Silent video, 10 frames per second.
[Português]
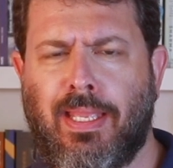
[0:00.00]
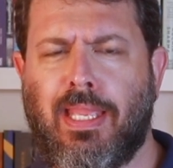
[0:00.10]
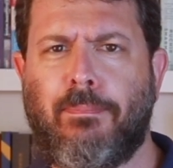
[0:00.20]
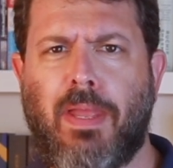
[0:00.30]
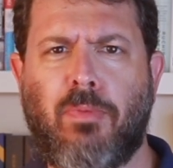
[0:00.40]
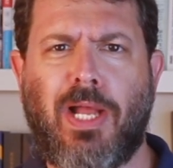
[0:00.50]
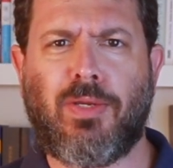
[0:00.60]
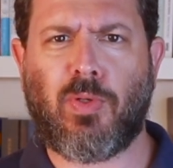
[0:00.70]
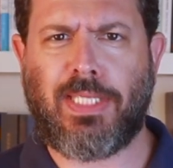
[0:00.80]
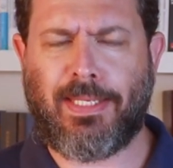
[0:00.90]

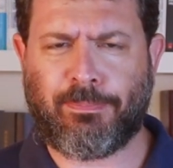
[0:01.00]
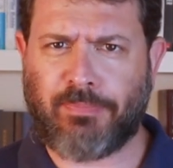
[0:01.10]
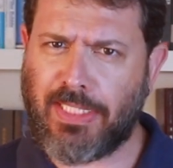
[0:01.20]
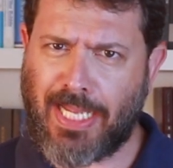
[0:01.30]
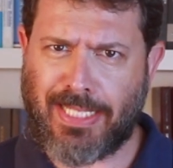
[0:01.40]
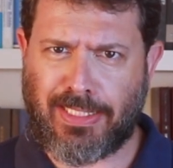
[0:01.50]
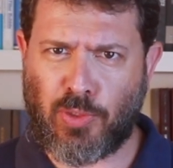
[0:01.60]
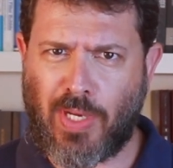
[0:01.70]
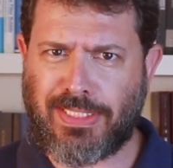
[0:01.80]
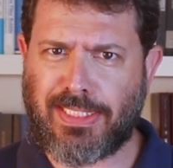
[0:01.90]
Hiperbólico, né? E cá entre
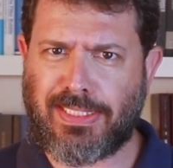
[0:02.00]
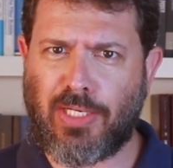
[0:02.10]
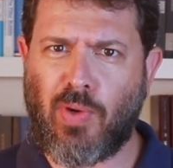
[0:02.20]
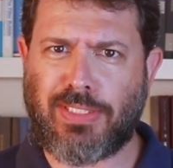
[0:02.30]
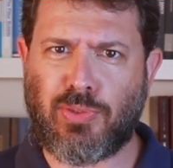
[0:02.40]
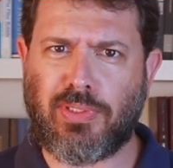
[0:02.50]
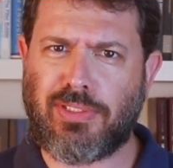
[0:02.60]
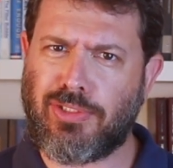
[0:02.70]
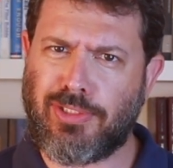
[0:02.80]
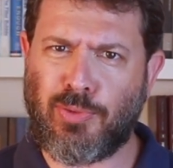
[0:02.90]
nós, esse negócio
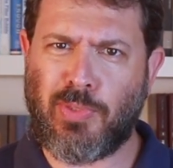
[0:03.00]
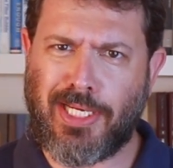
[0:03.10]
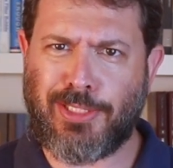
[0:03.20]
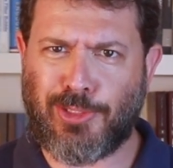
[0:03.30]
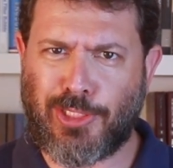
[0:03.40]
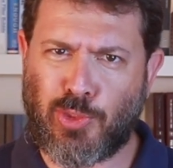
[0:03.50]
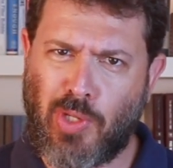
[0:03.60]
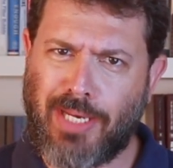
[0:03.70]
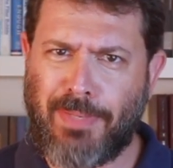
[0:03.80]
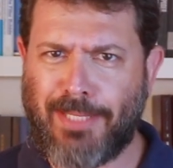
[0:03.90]
de nunca antes na
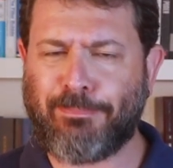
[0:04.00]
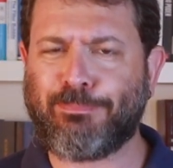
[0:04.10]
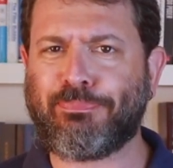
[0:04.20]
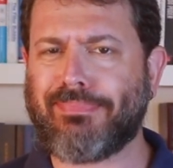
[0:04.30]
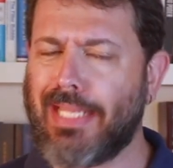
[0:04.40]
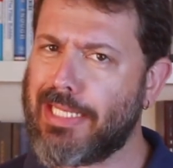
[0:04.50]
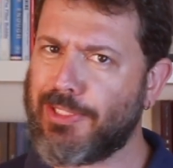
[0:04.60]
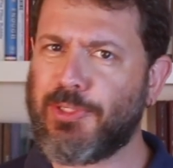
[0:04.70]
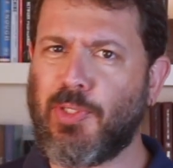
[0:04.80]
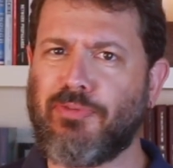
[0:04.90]
história, bem, a
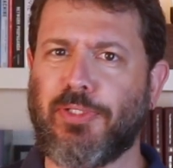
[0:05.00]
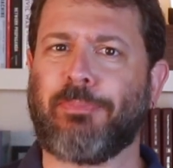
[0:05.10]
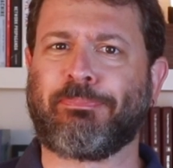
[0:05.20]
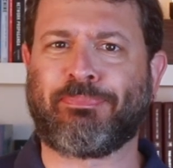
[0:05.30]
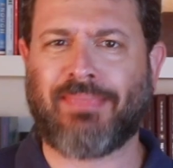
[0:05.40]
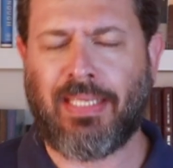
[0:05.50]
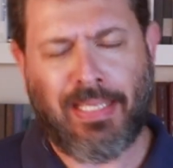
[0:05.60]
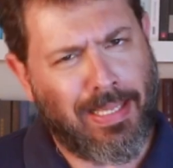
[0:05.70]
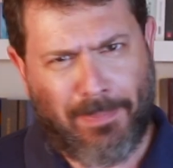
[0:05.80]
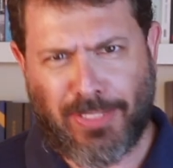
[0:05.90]
gente já ouviu.
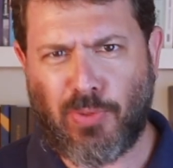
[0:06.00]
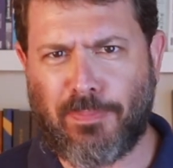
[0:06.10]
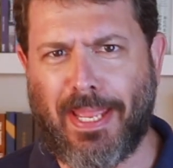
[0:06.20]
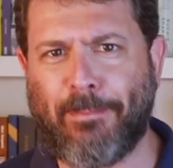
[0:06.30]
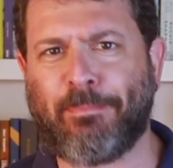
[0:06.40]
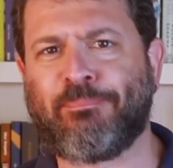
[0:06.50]
Mas tudo bem.